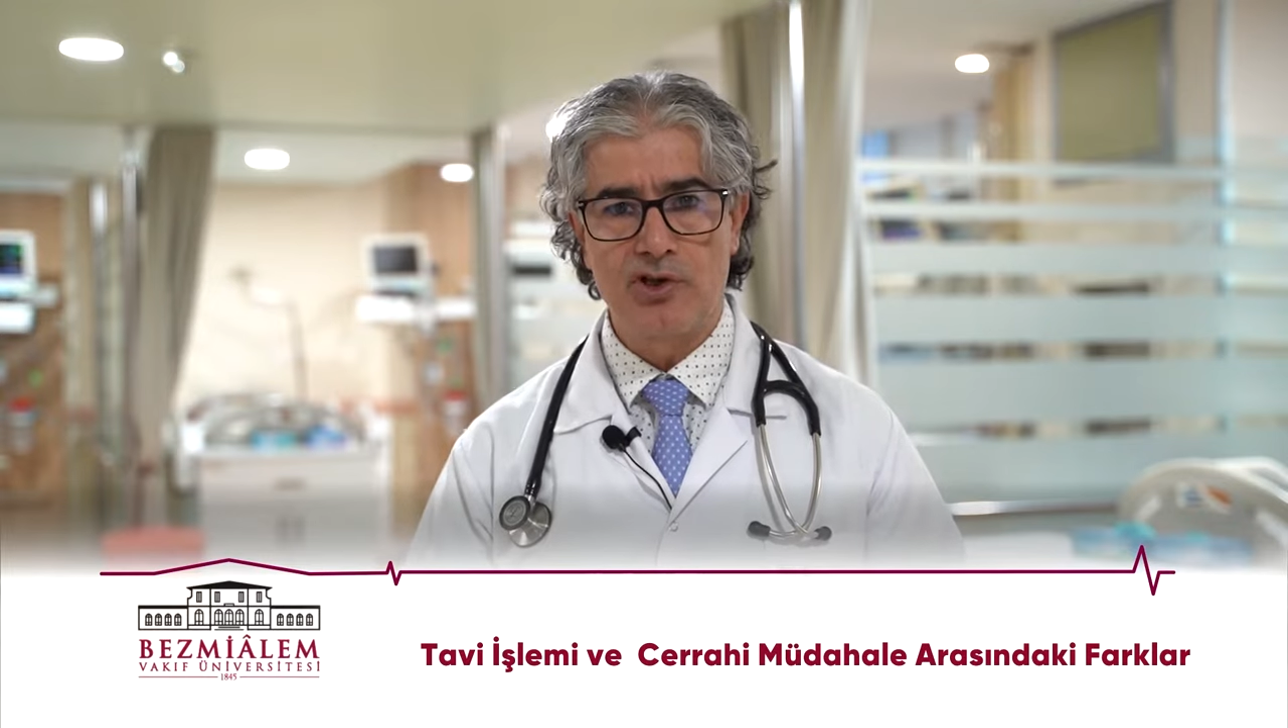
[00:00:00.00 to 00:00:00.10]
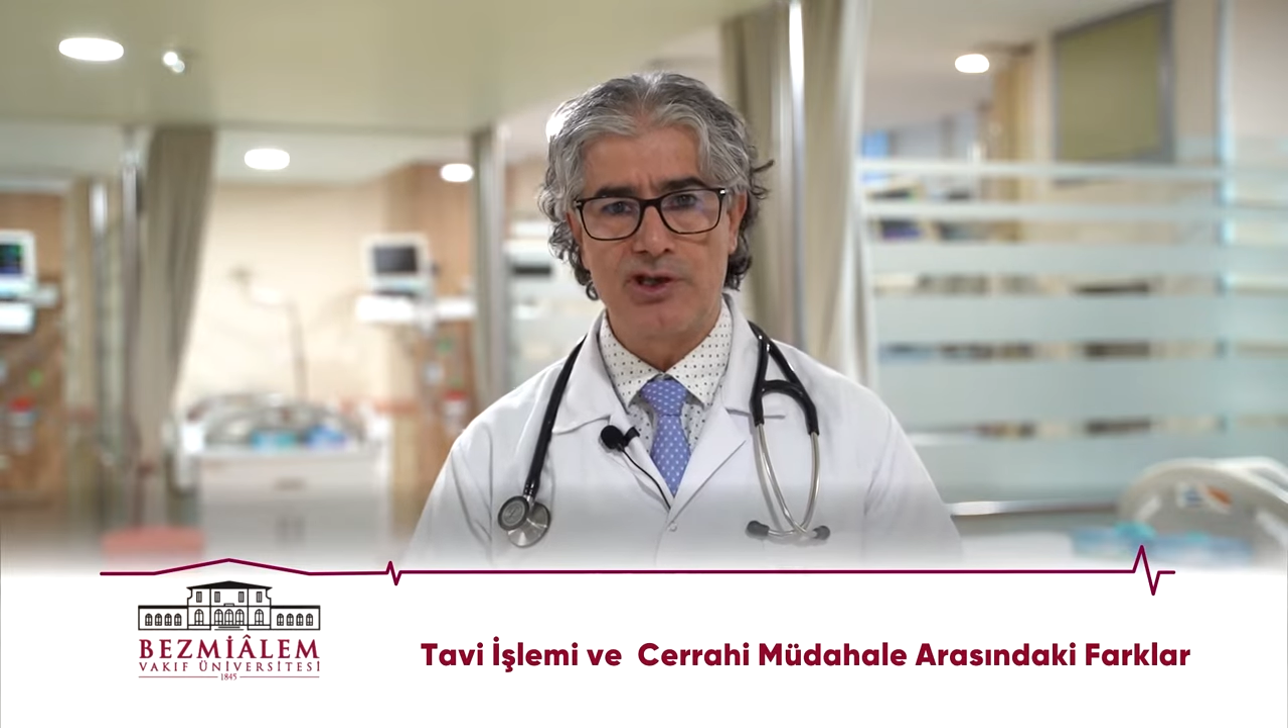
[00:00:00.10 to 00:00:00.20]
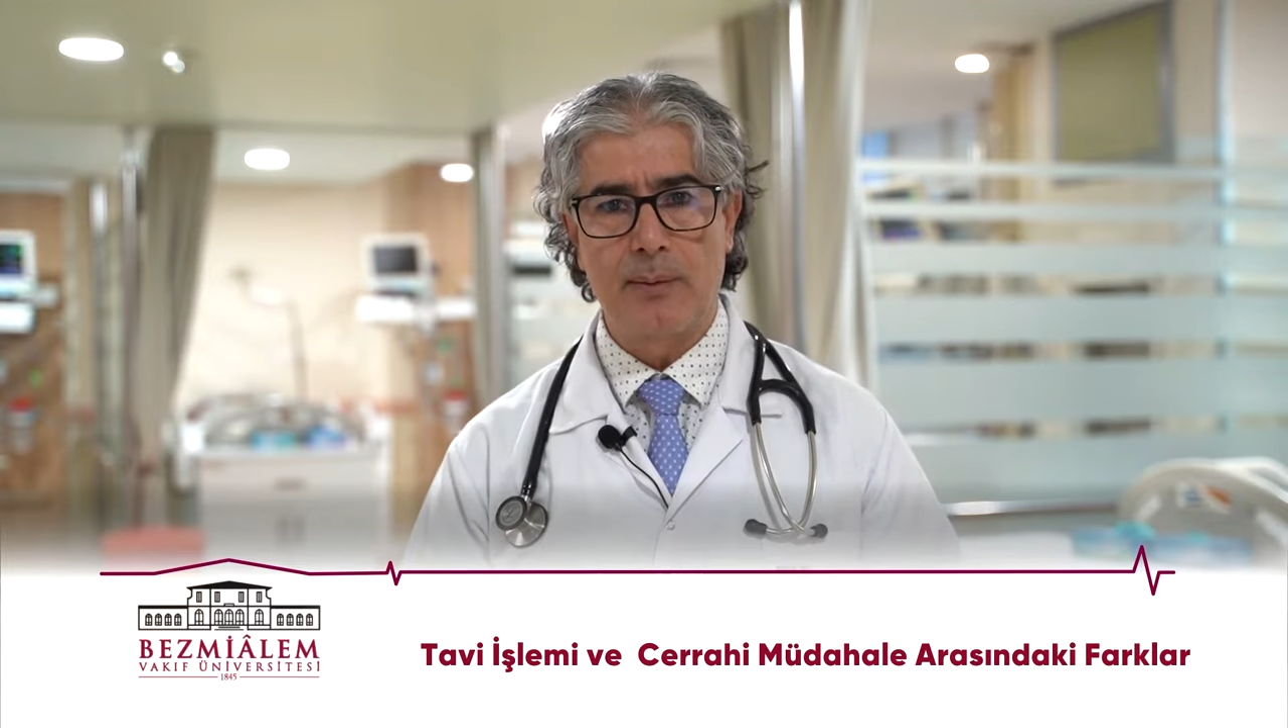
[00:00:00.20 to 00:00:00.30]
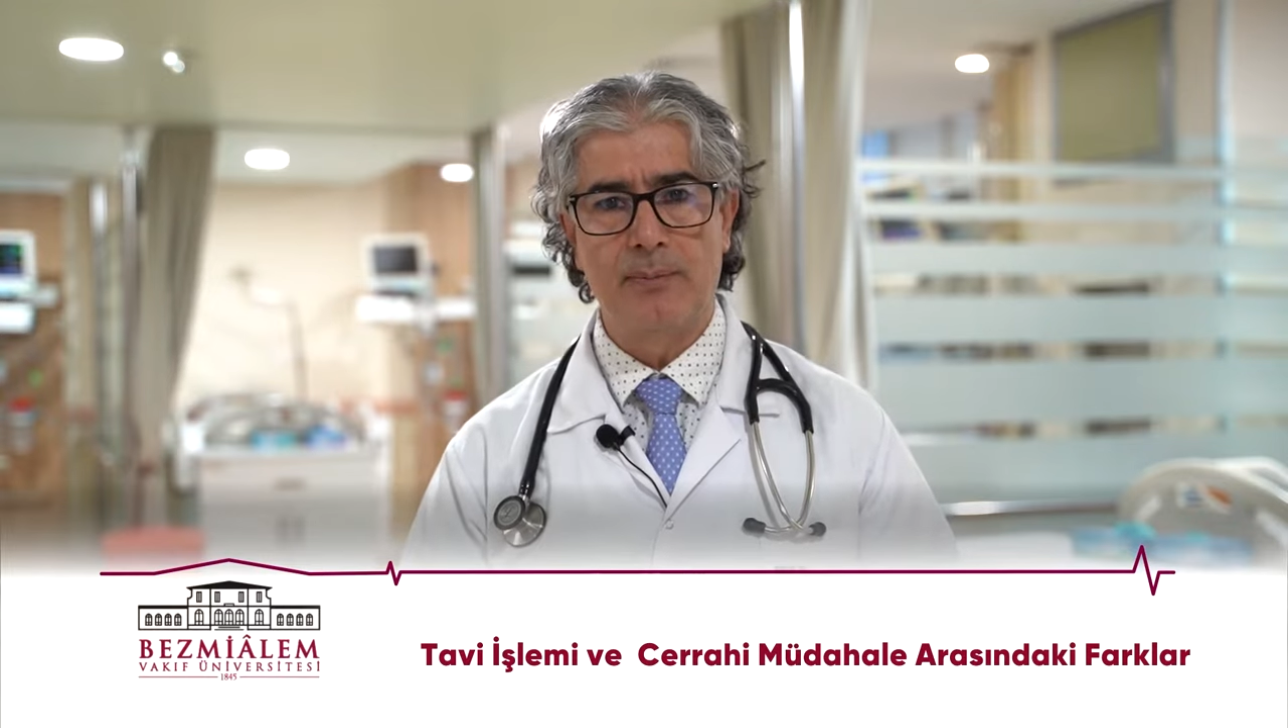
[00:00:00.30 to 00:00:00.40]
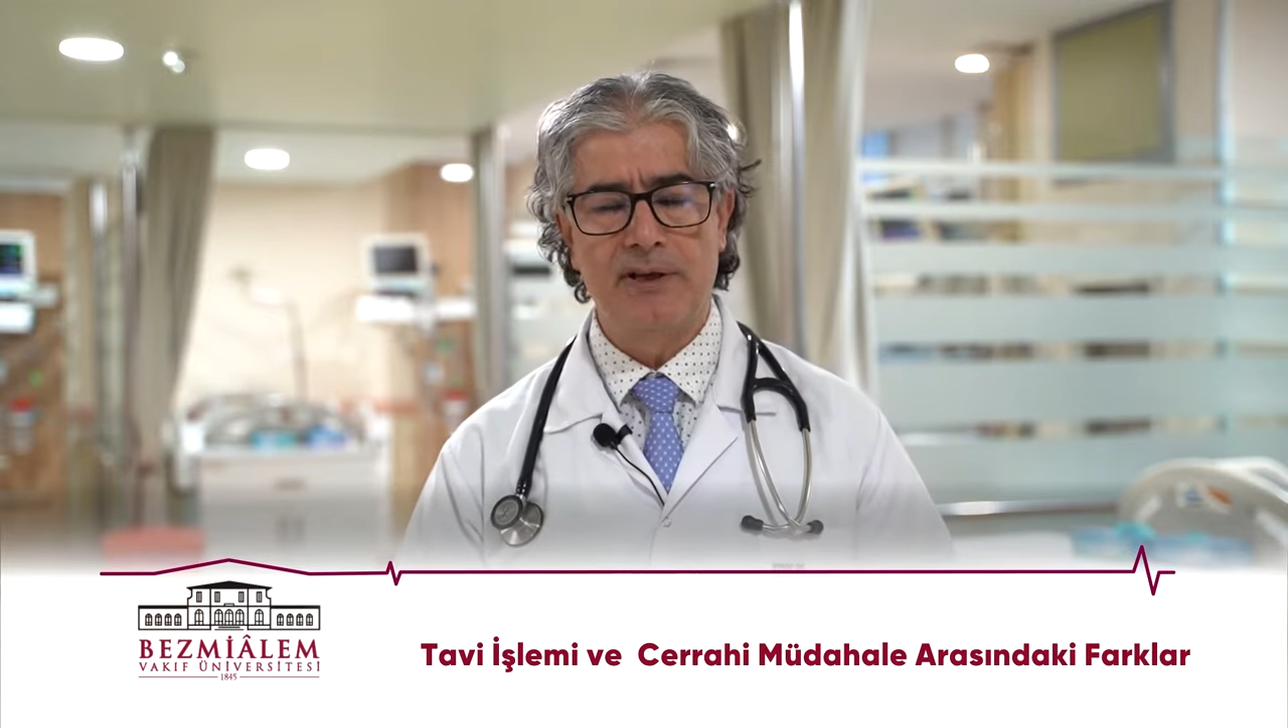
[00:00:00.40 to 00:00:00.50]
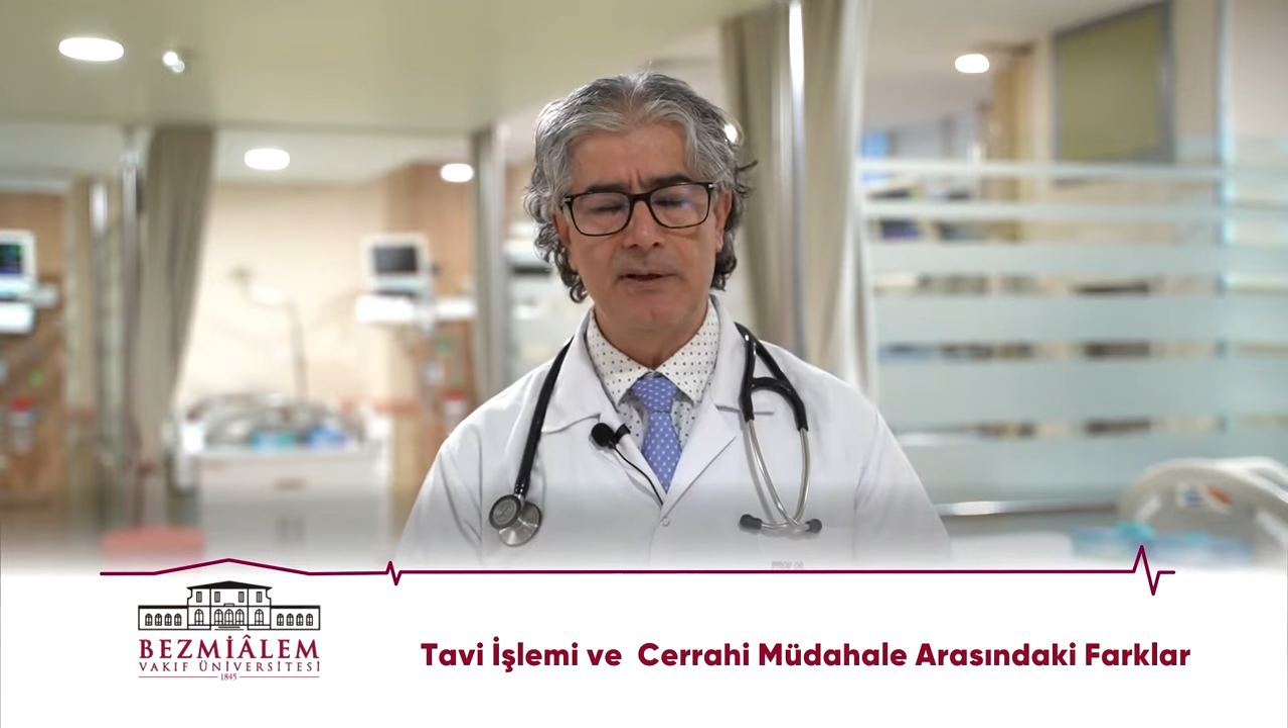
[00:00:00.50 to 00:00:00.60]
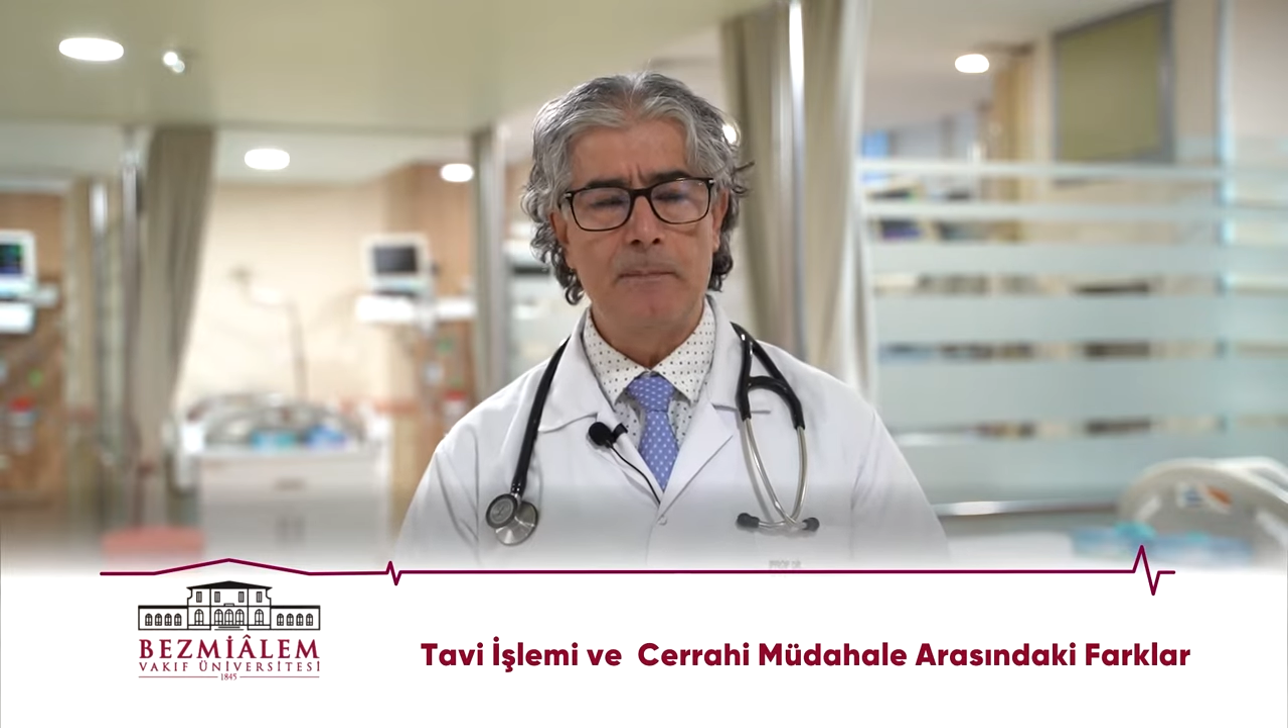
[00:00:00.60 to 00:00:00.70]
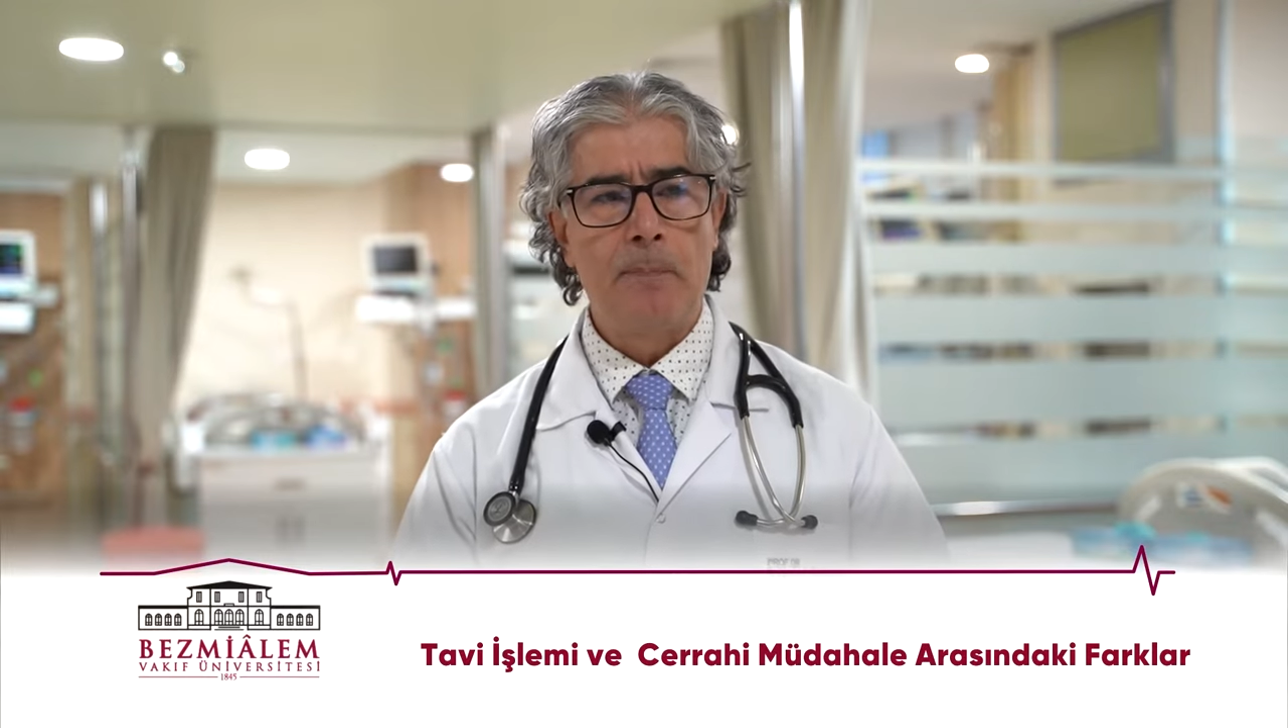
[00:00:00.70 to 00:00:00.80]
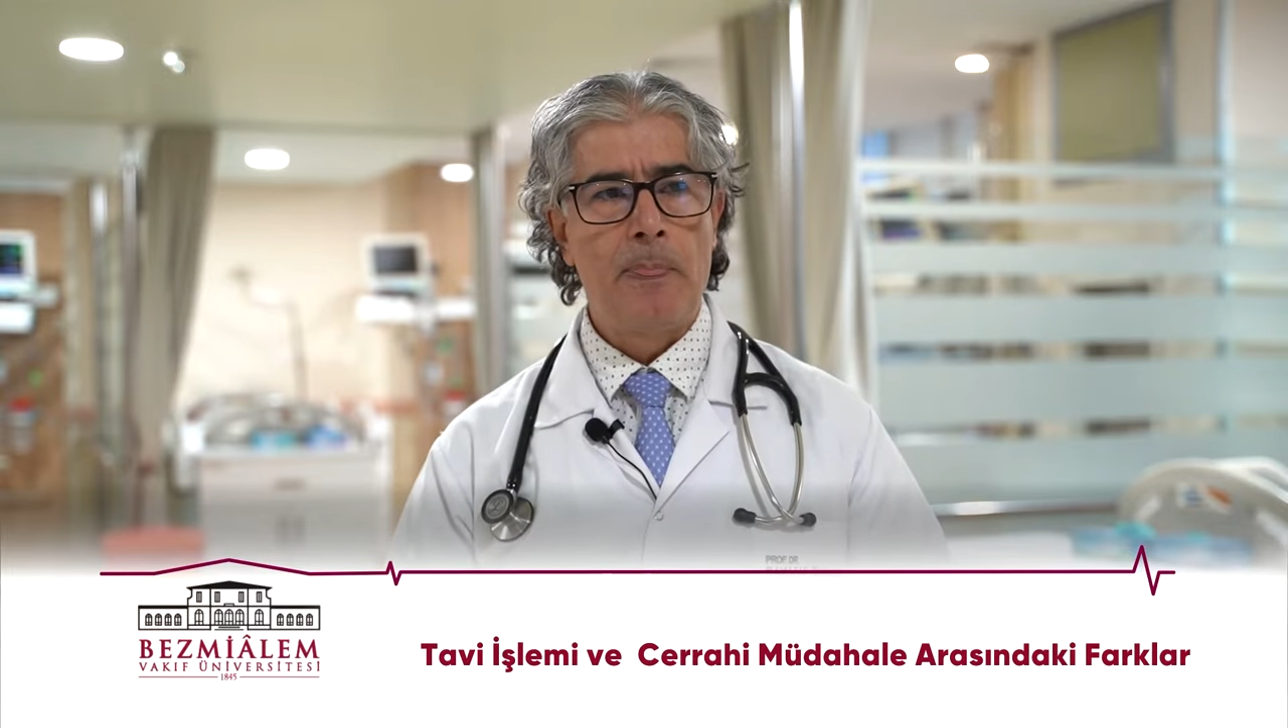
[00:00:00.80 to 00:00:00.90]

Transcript: bu işlemleri.